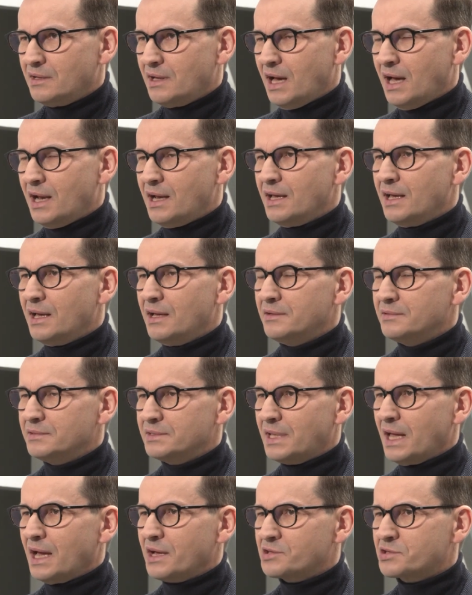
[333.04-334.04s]
Ale
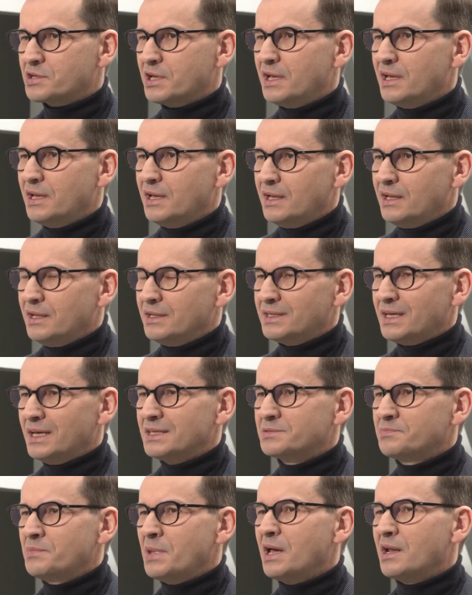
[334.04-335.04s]
także
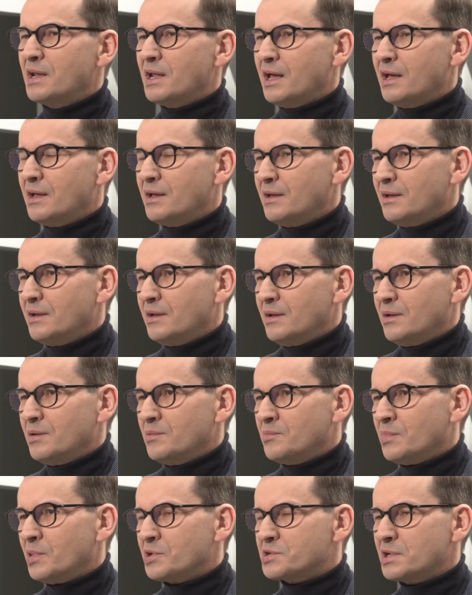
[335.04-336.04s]
ta zmiana
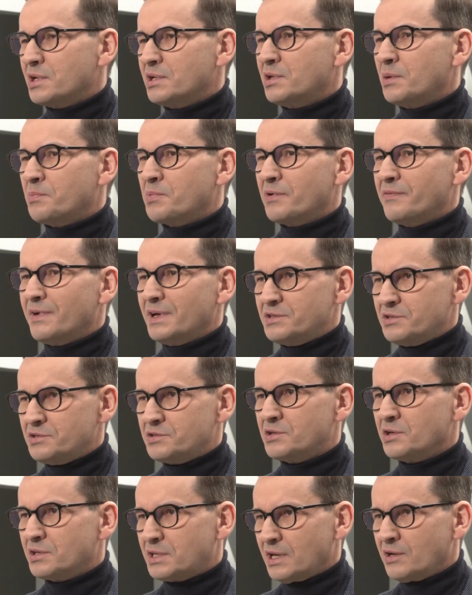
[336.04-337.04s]
może
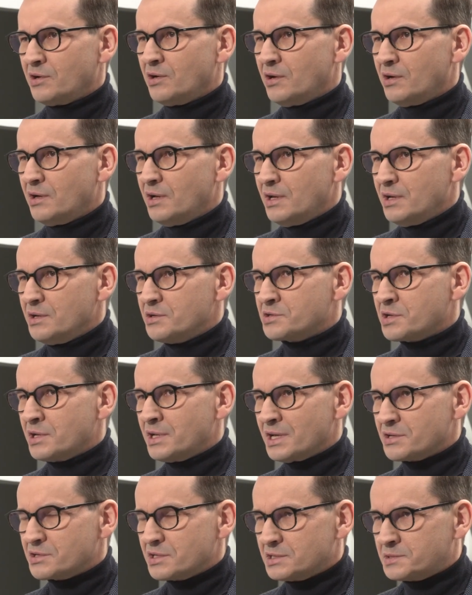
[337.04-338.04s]
doprowadzić do tego, że
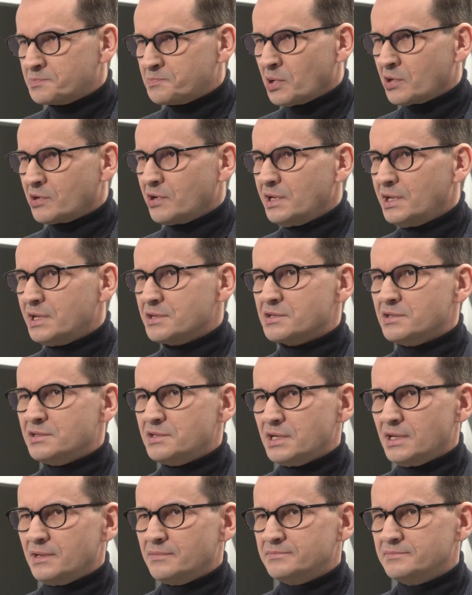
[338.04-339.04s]
nasze spokojne
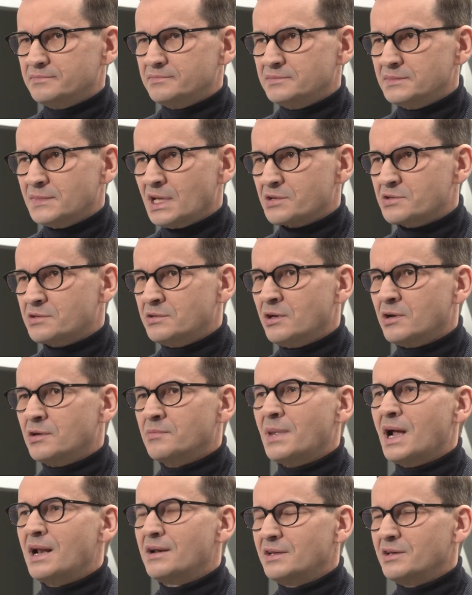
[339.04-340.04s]
życie, nasz
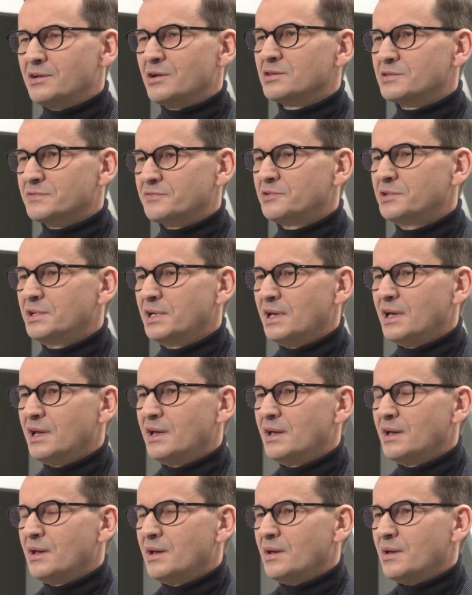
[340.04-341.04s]
normalny rozwój
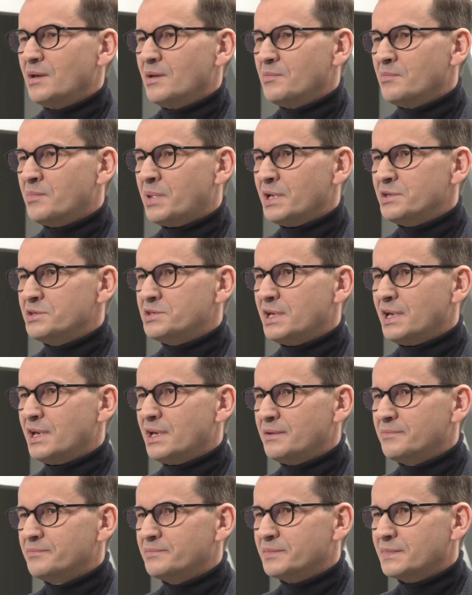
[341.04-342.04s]

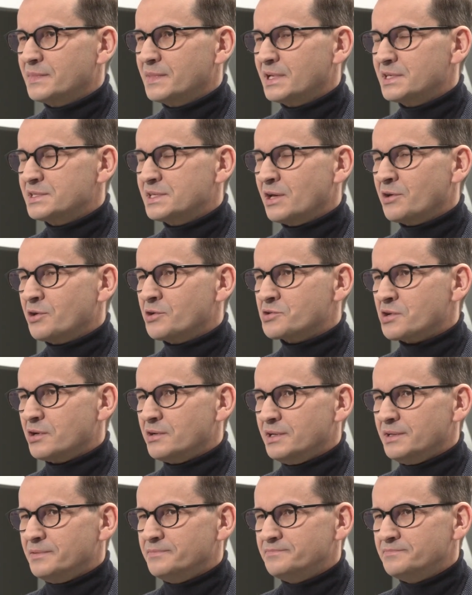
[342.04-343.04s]
będzie
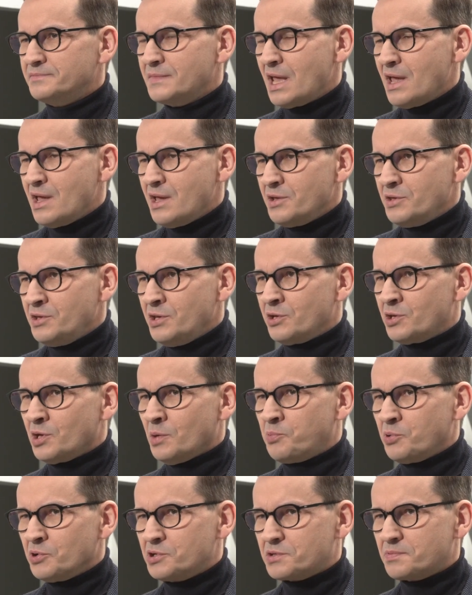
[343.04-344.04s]
zagrożony. Nie
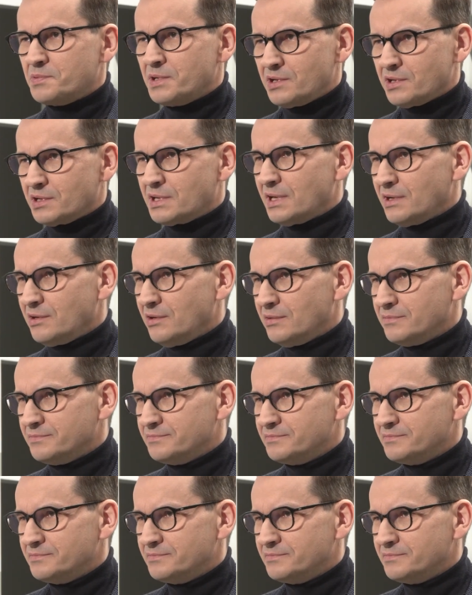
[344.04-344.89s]
dopuśćmy do tego.